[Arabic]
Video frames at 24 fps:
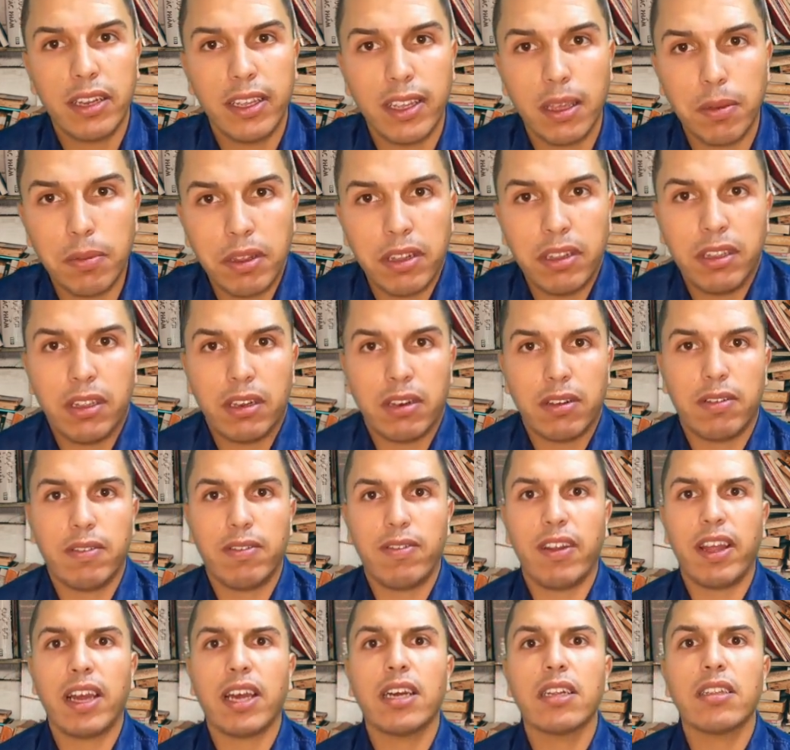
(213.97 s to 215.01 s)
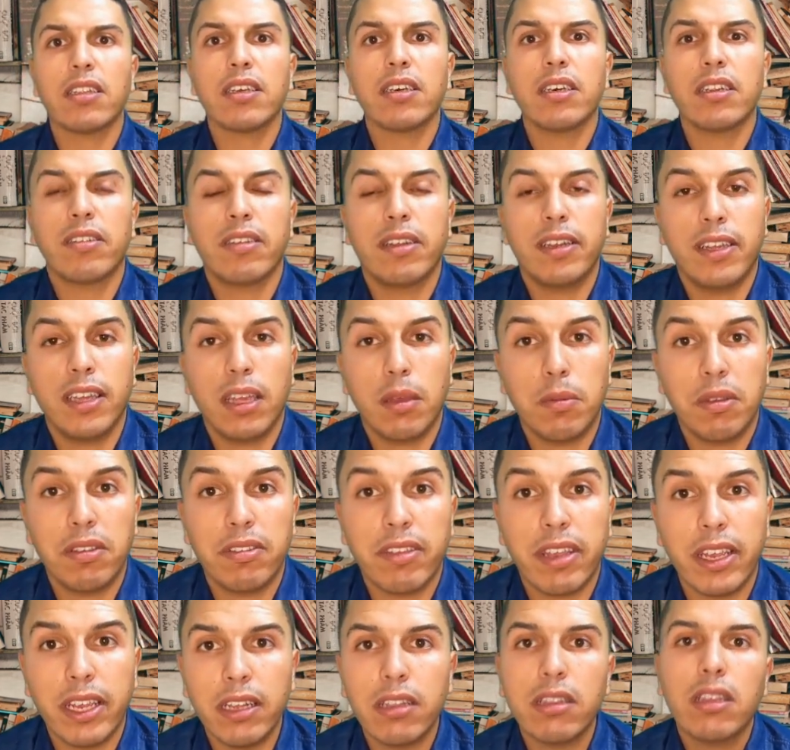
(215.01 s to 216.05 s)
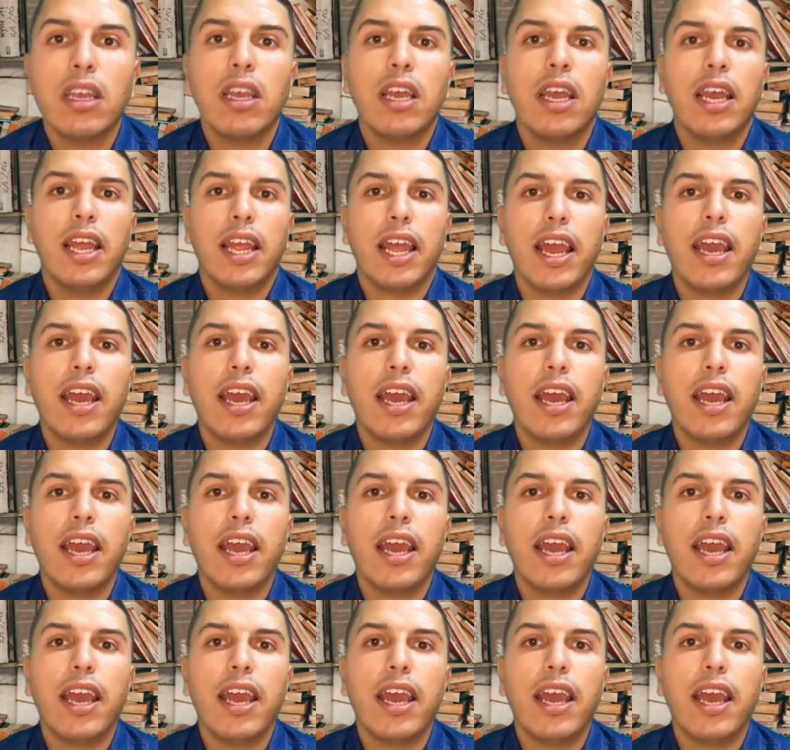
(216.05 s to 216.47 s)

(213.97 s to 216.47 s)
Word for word: تنعيا ما ندير في الخطر تنعيا ما نساعد